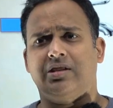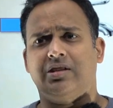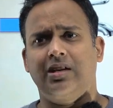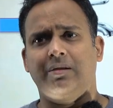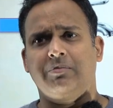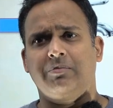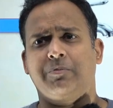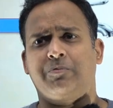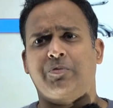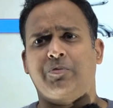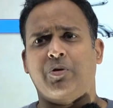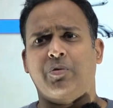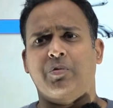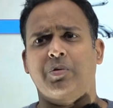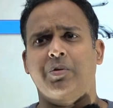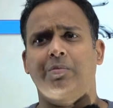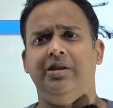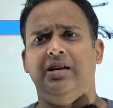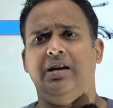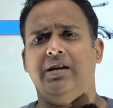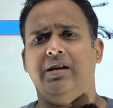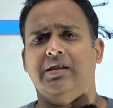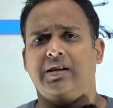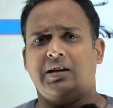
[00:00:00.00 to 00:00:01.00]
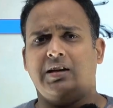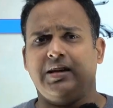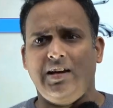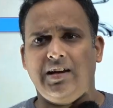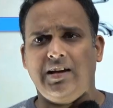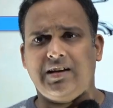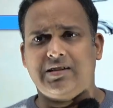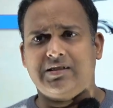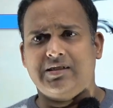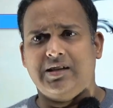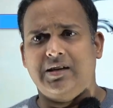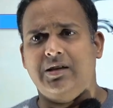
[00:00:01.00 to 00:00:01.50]
में प्रॉब्लम ये आता है कि एक
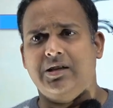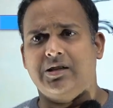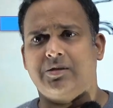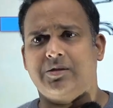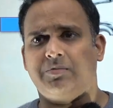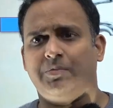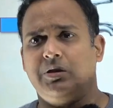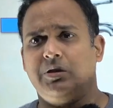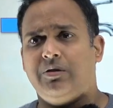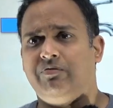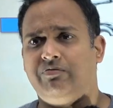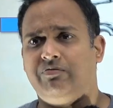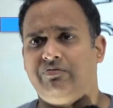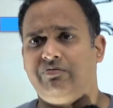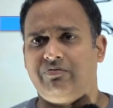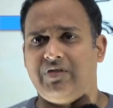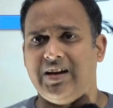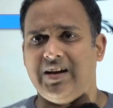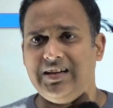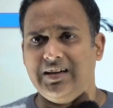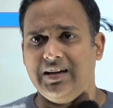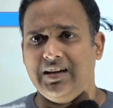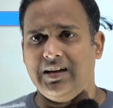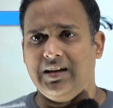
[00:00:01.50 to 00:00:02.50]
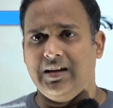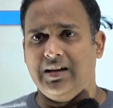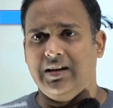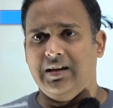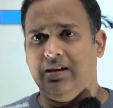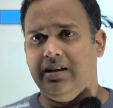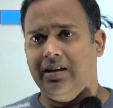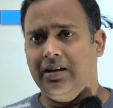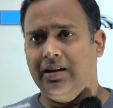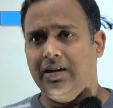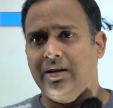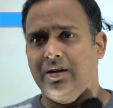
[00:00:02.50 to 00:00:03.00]
साइड डिस्प्ले फाइन है
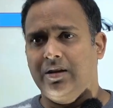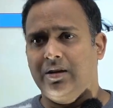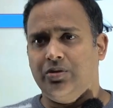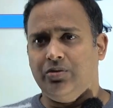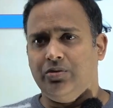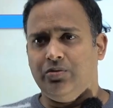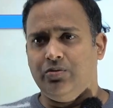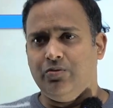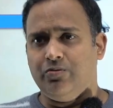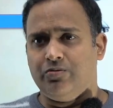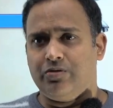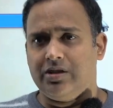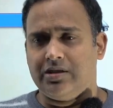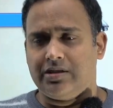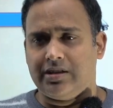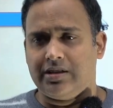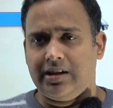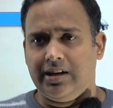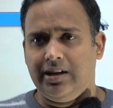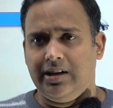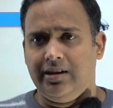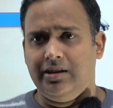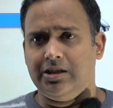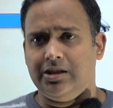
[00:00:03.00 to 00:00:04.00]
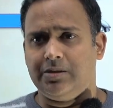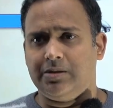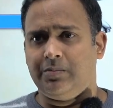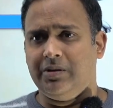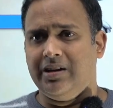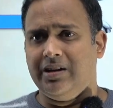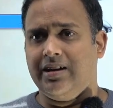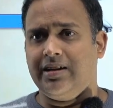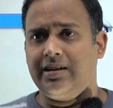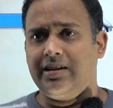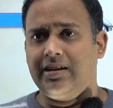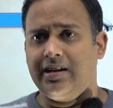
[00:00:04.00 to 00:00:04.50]
दूसरे साइड डिस्प्ले
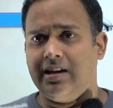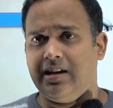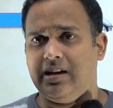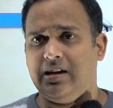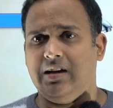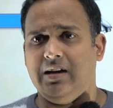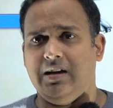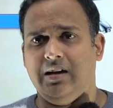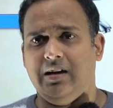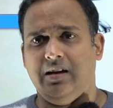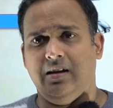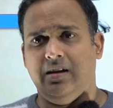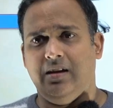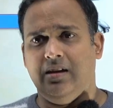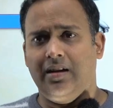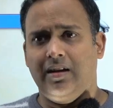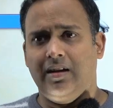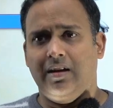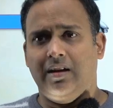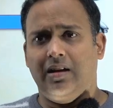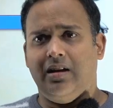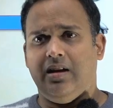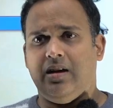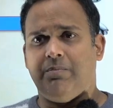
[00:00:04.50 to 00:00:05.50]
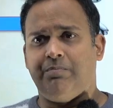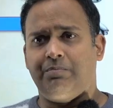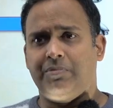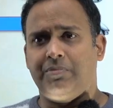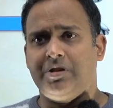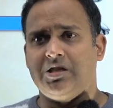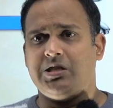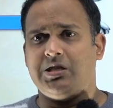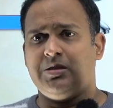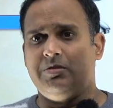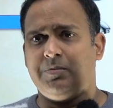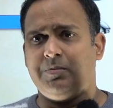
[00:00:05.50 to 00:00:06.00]
नहीं आ रहा है आप
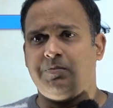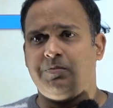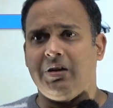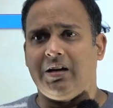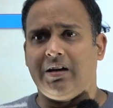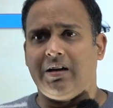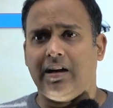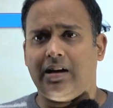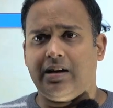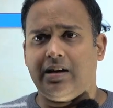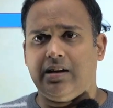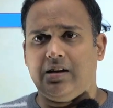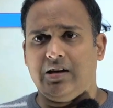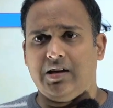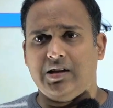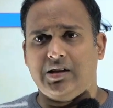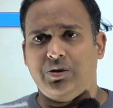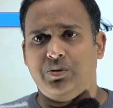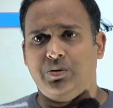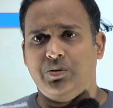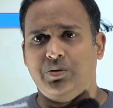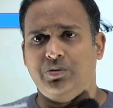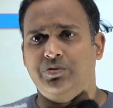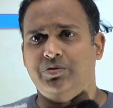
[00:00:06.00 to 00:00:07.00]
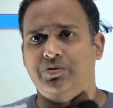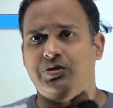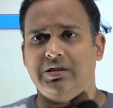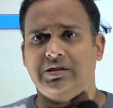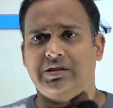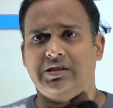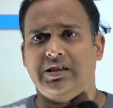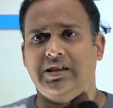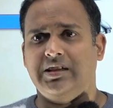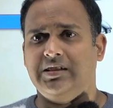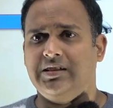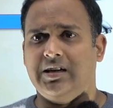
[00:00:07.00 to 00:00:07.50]
पीसीबी पे कट करते हो दूसरे
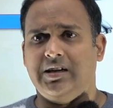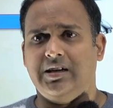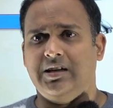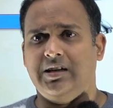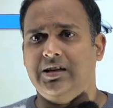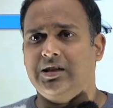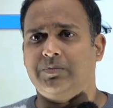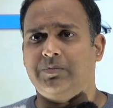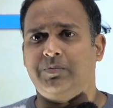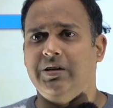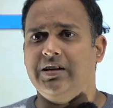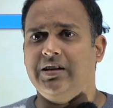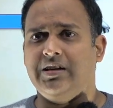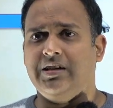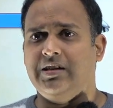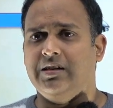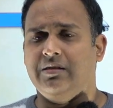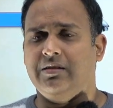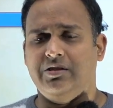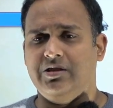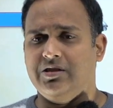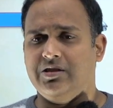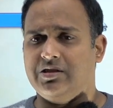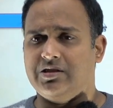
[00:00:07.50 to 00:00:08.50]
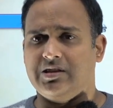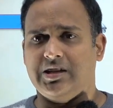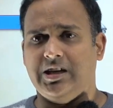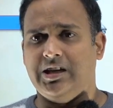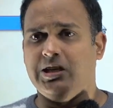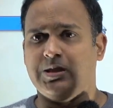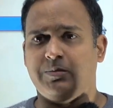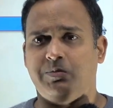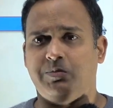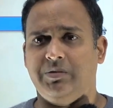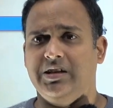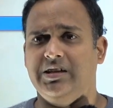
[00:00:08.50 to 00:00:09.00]
साइड जहाँ डिस्प्ले नहीं जिस साइड
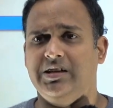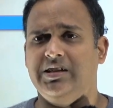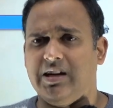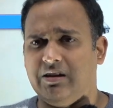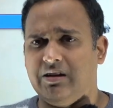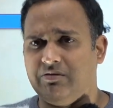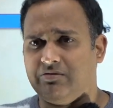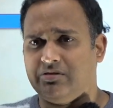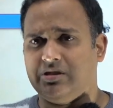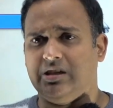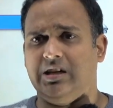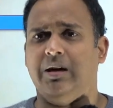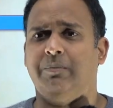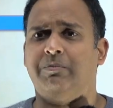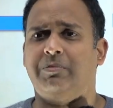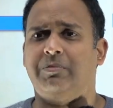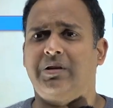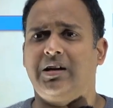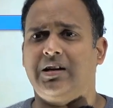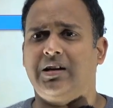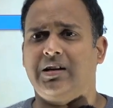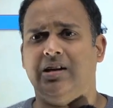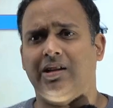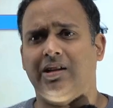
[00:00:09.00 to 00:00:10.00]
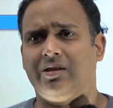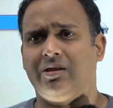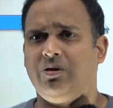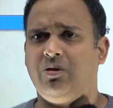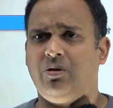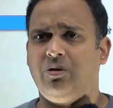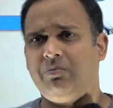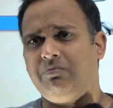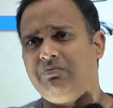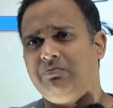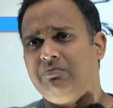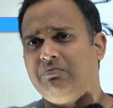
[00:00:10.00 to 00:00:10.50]
डिस्प्ले नहीं आ रहा उस साइड आप कट करते हो और
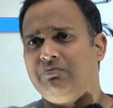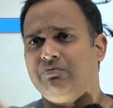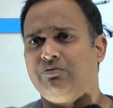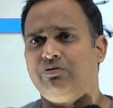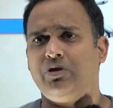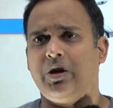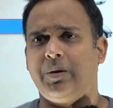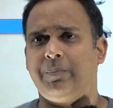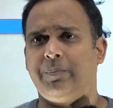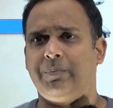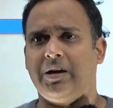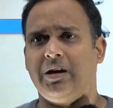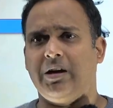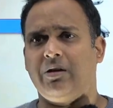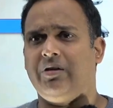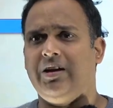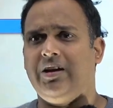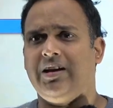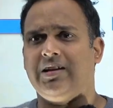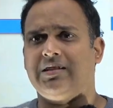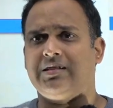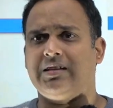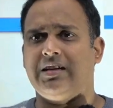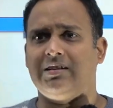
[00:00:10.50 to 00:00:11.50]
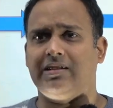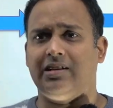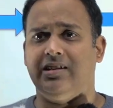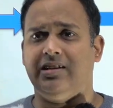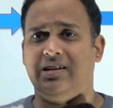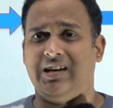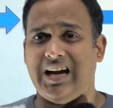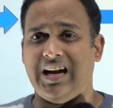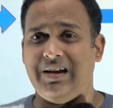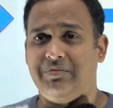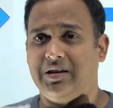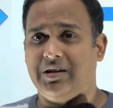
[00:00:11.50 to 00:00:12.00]
पूरे पैनल को एक साइड से
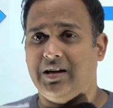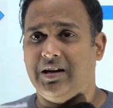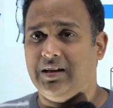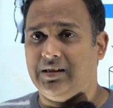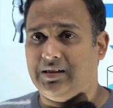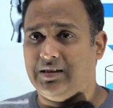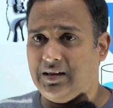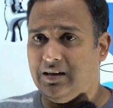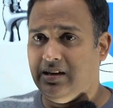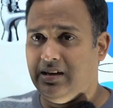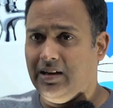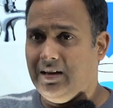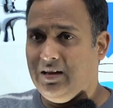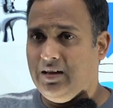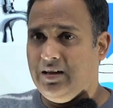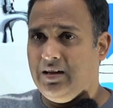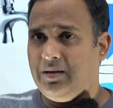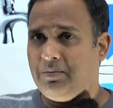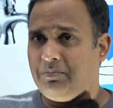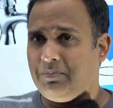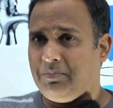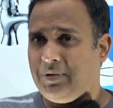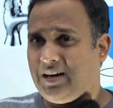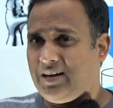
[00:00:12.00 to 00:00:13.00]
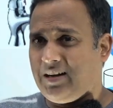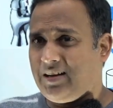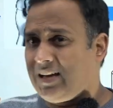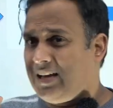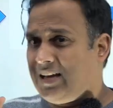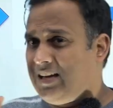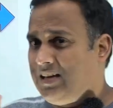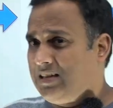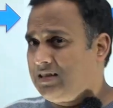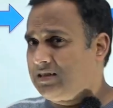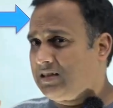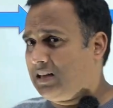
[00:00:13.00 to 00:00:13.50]
ड्राइव कराते हैं बट कई
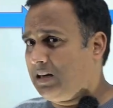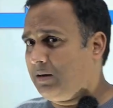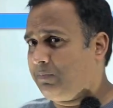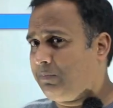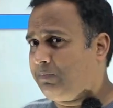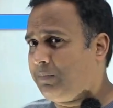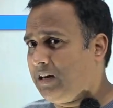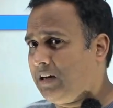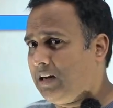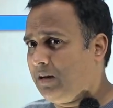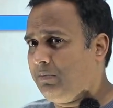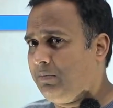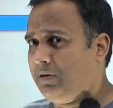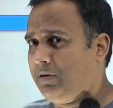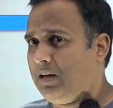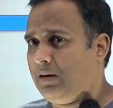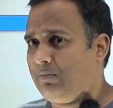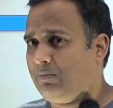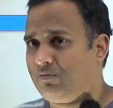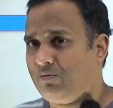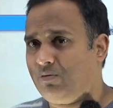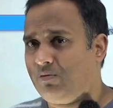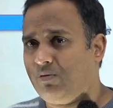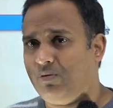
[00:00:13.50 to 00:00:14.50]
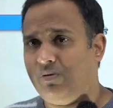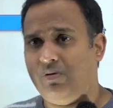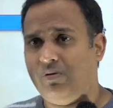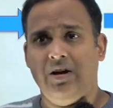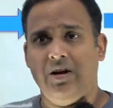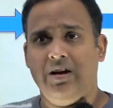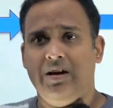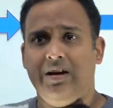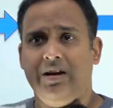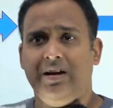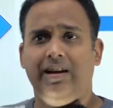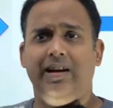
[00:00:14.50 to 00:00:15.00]
सारे पैनल में आपको
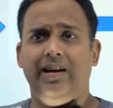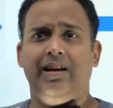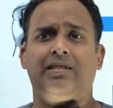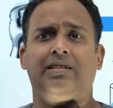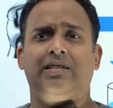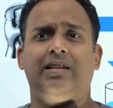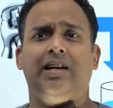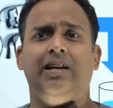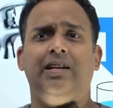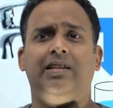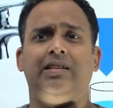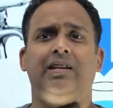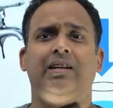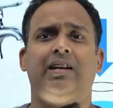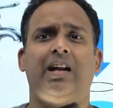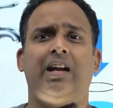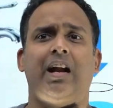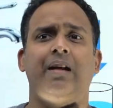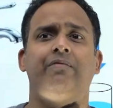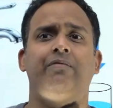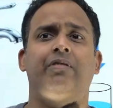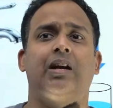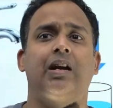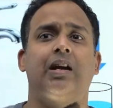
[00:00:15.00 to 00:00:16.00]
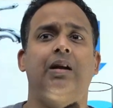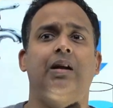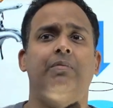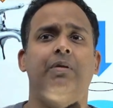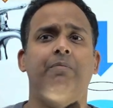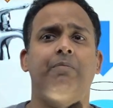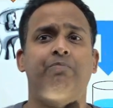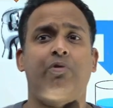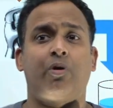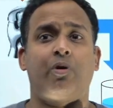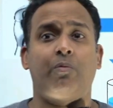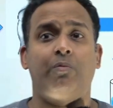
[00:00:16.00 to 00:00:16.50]
एक साइड से ड्राइव करने में
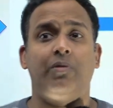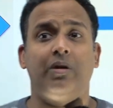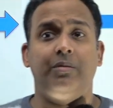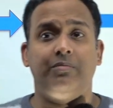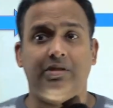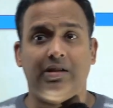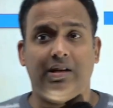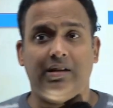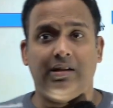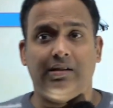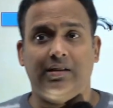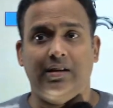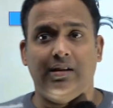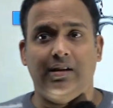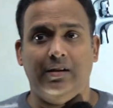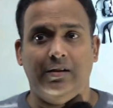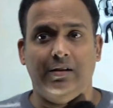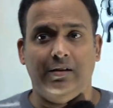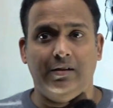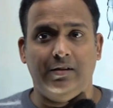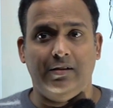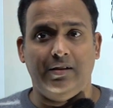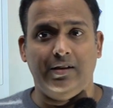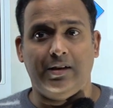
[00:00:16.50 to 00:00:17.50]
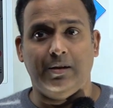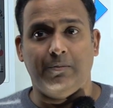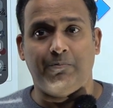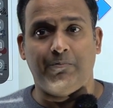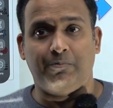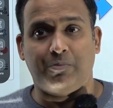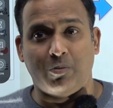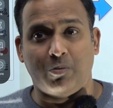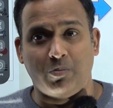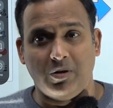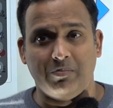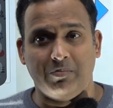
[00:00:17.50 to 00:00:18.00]
प्रॉब्लम्स आते हैं ठीक है
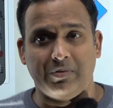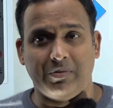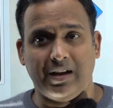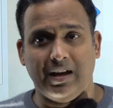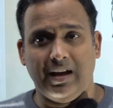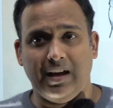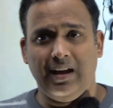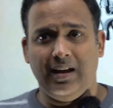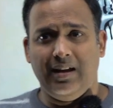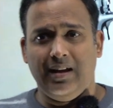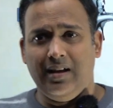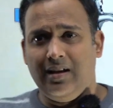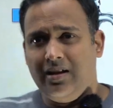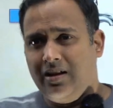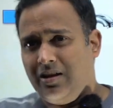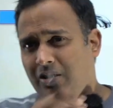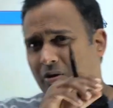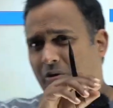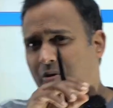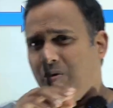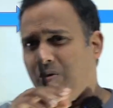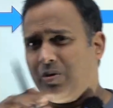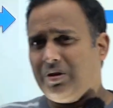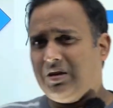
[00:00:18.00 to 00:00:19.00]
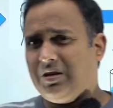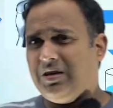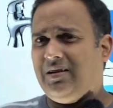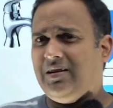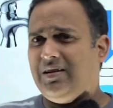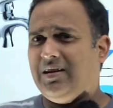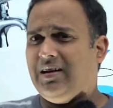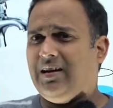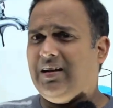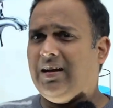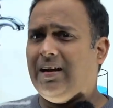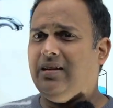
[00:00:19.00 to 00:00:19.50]
प्रॉब्लम क्या है
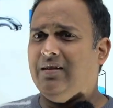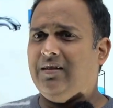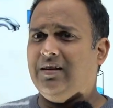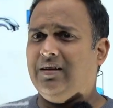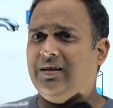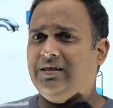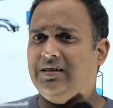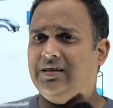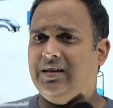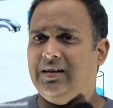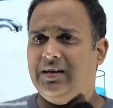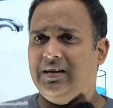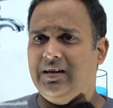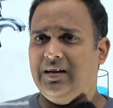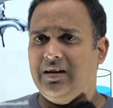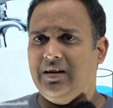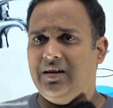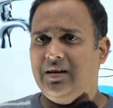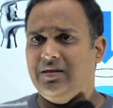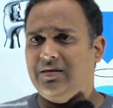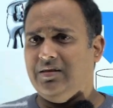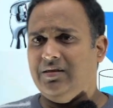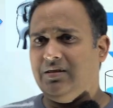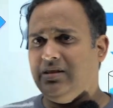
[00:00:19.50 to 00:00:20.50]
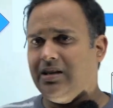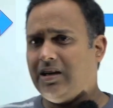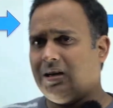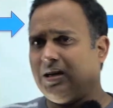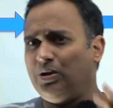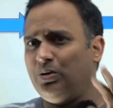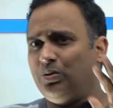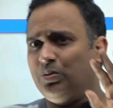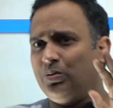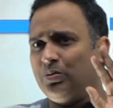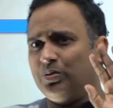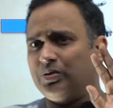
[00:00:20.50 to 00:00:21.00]
हॉरिजेंटल लाइन रह जाएगा या
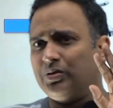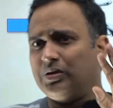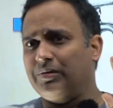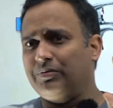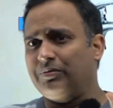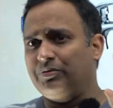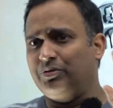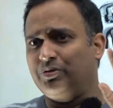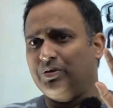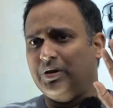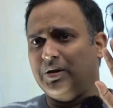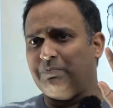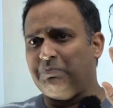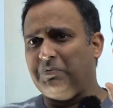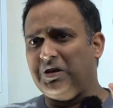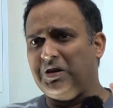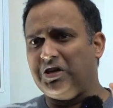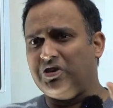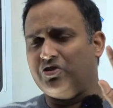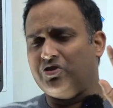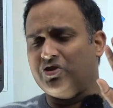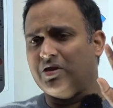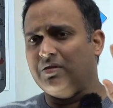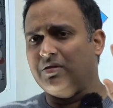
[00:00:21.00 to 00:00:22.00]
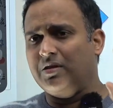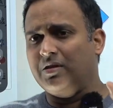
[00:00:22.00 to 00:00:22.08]
दोनों तरफ जो है पिक्चर